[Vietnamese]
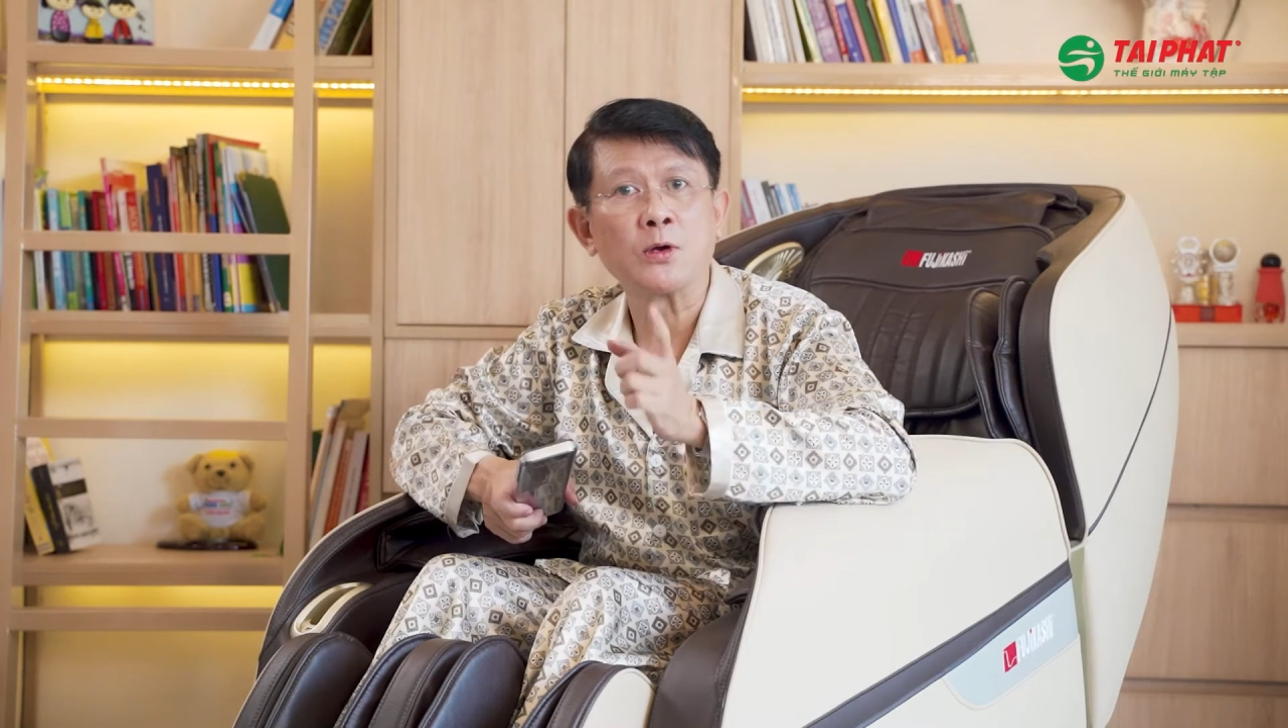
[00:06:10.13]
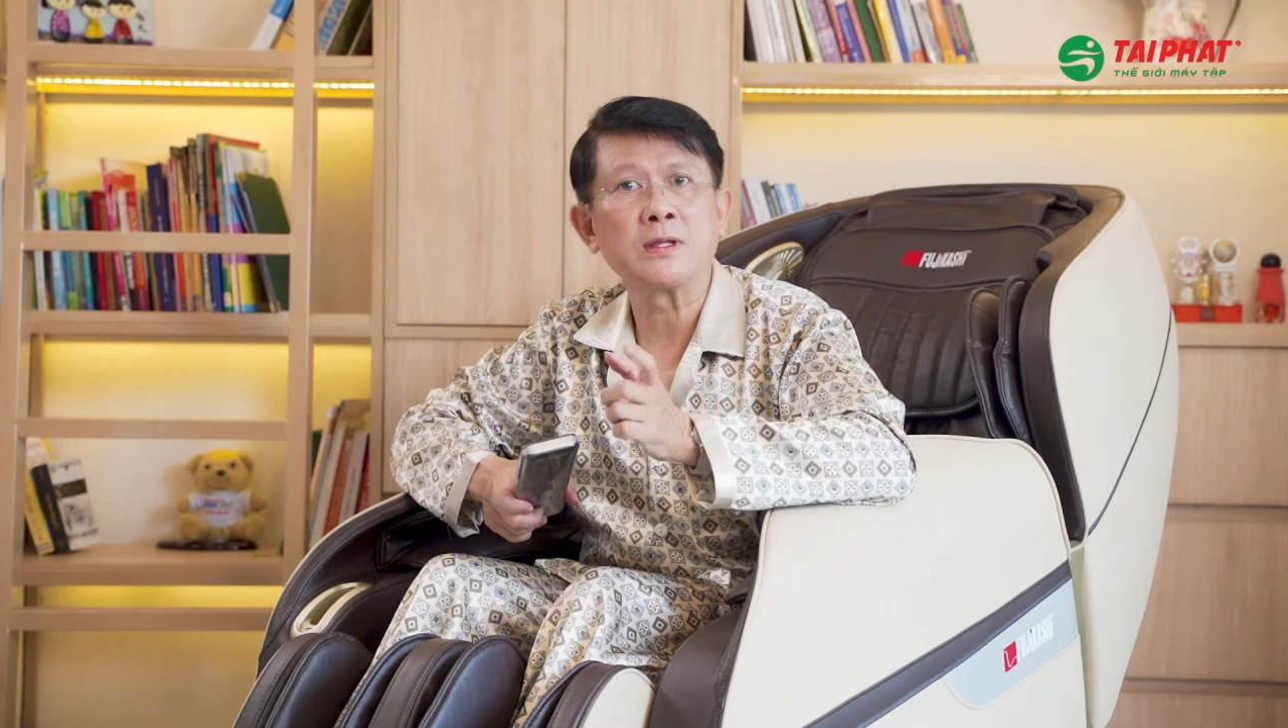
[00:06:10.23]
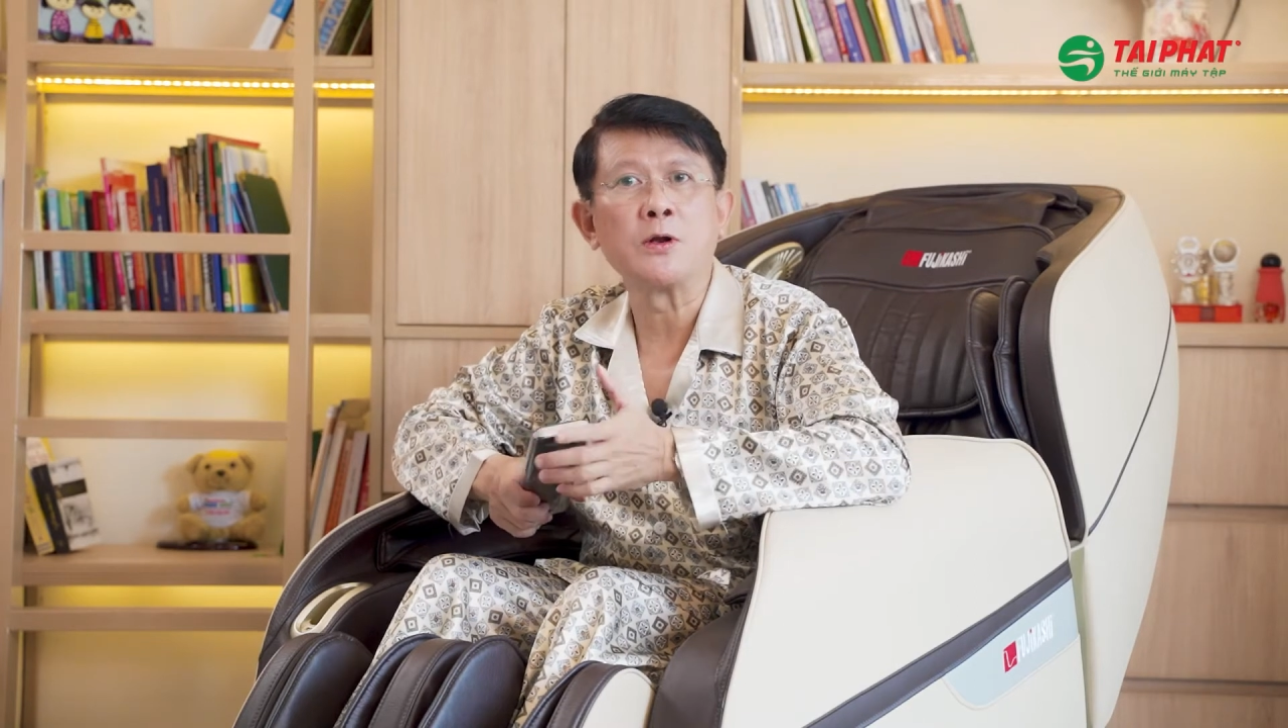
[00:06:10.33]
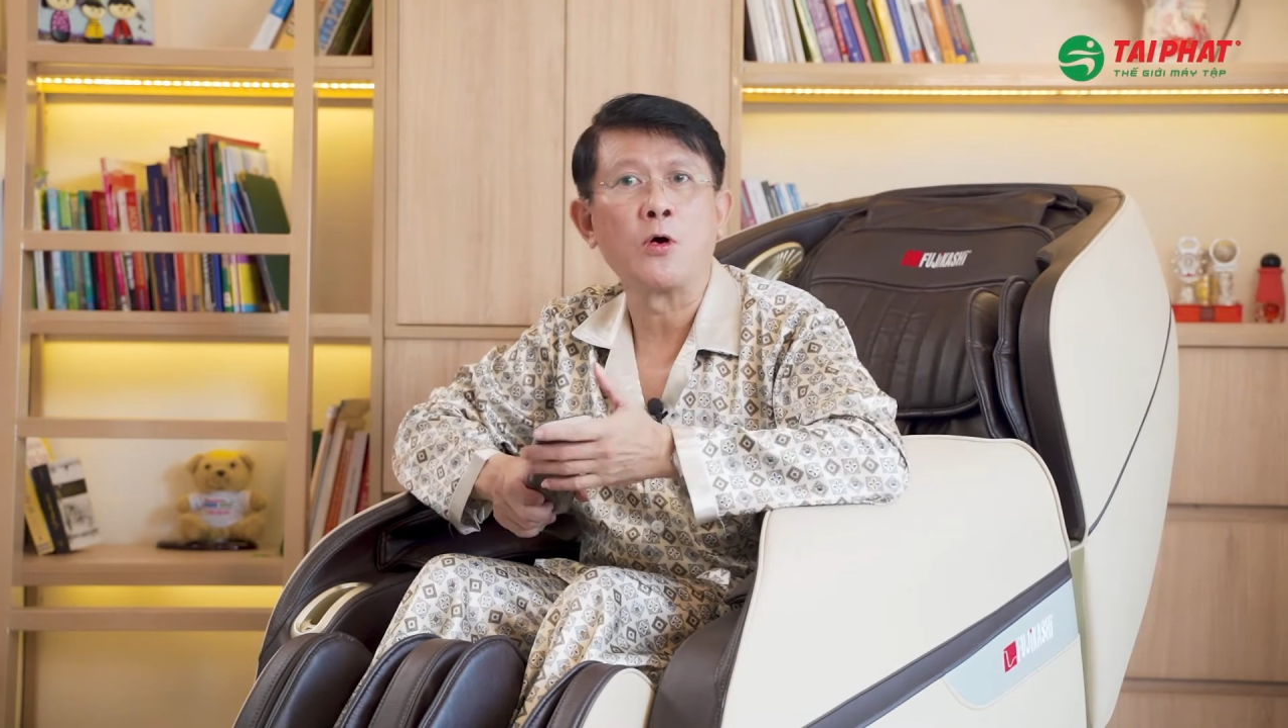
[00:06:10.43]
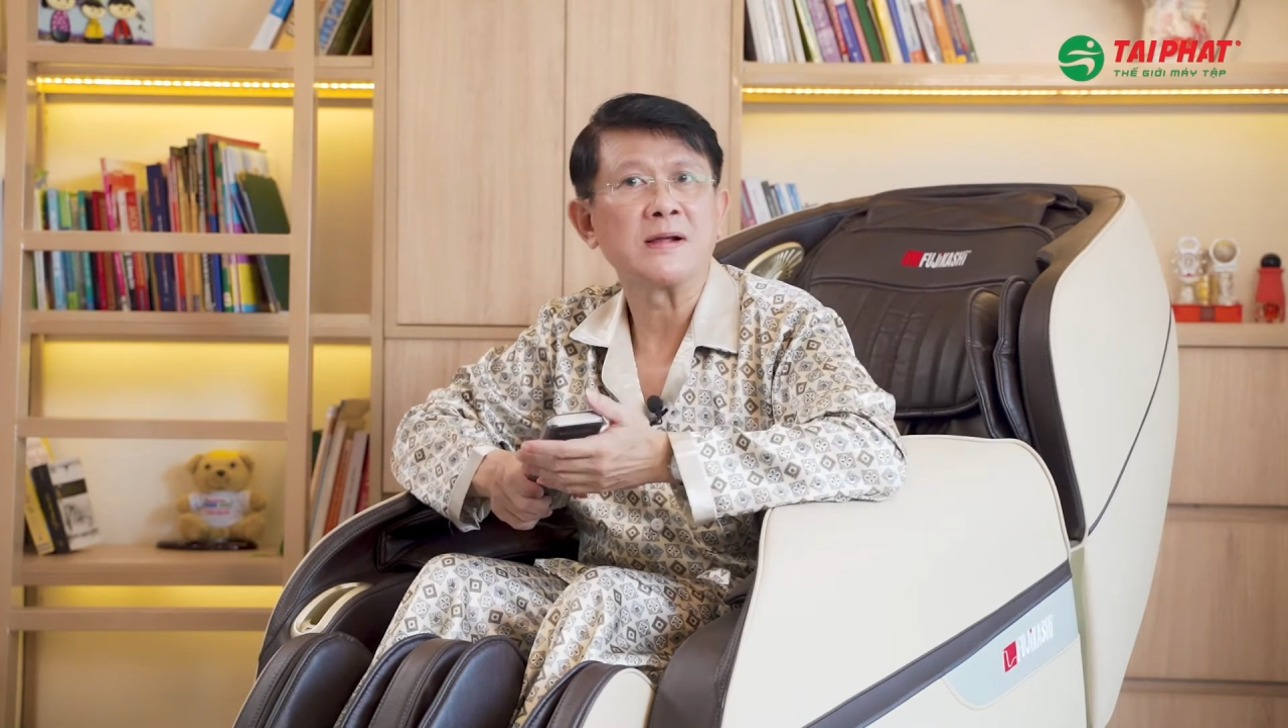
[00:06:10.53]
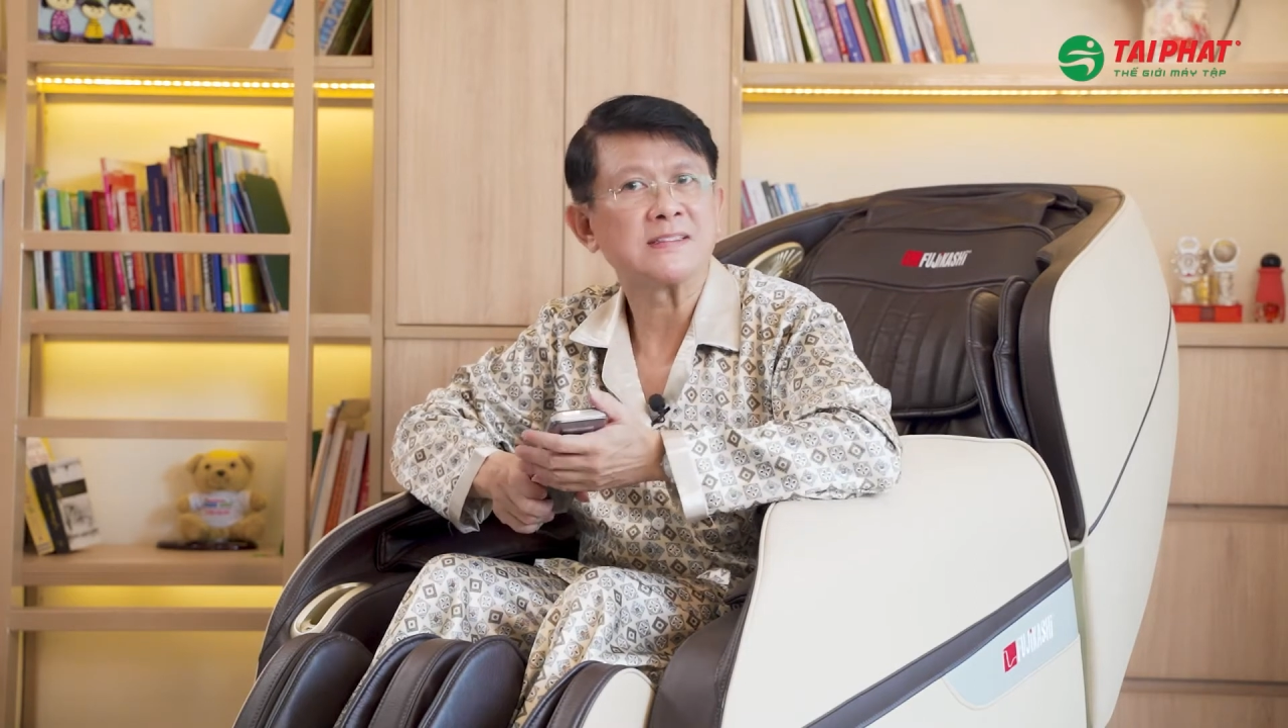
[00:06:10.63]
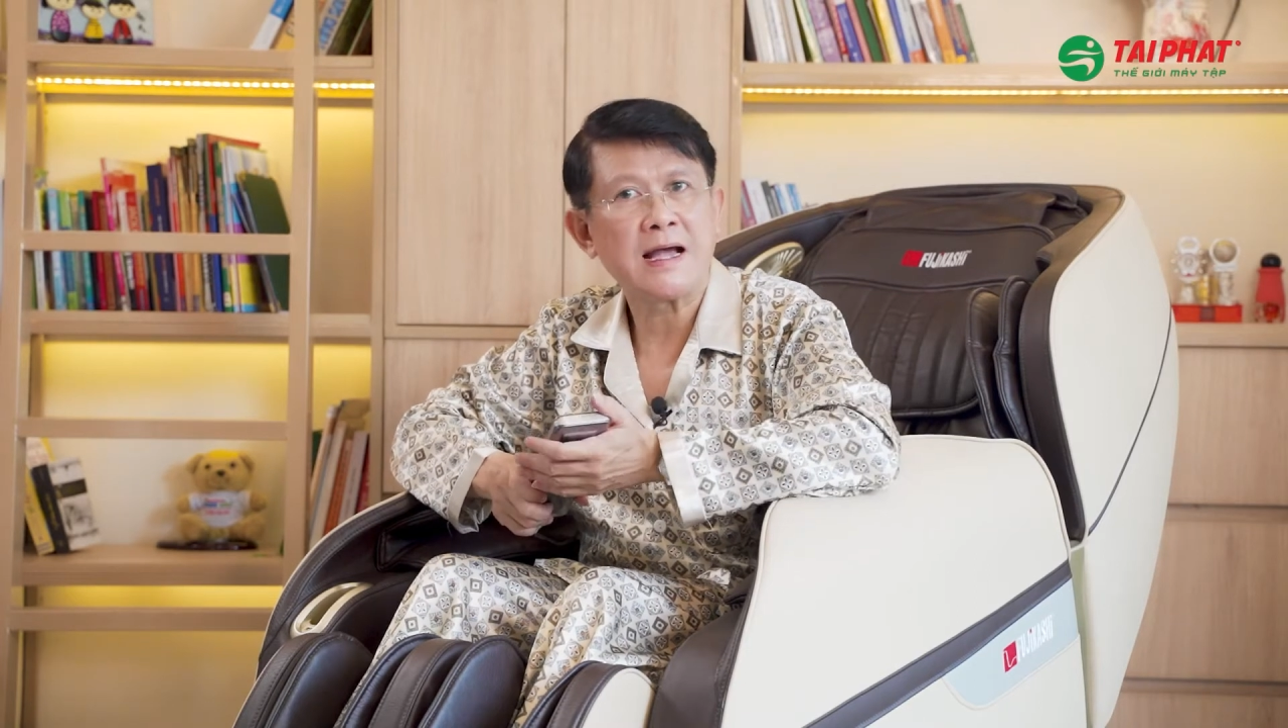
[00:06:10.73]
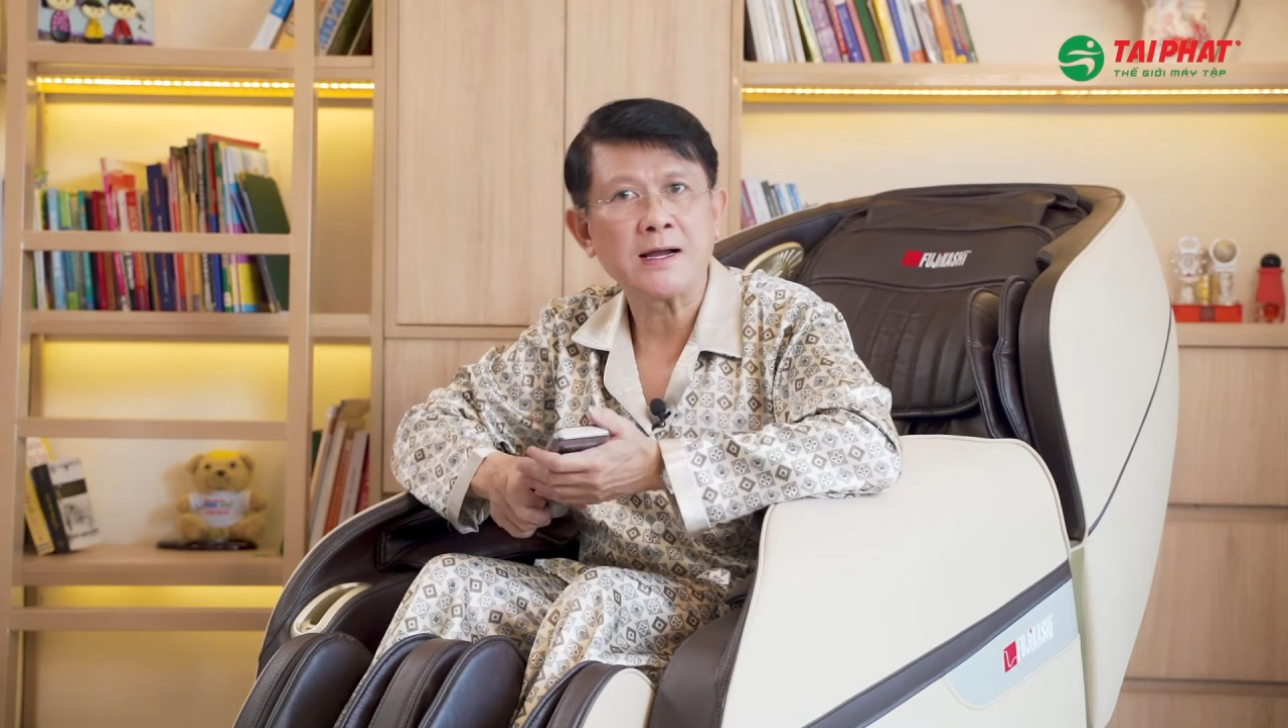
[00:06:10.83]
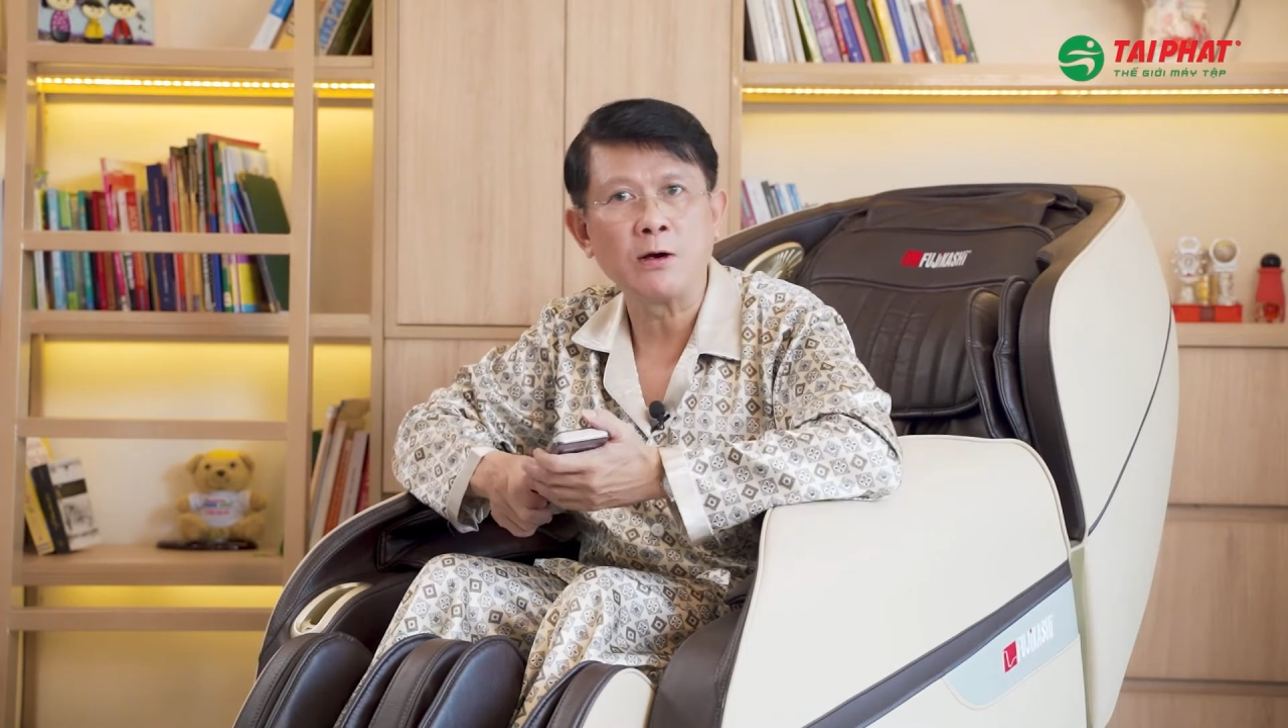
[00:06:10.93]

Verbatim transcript: có chế độ massage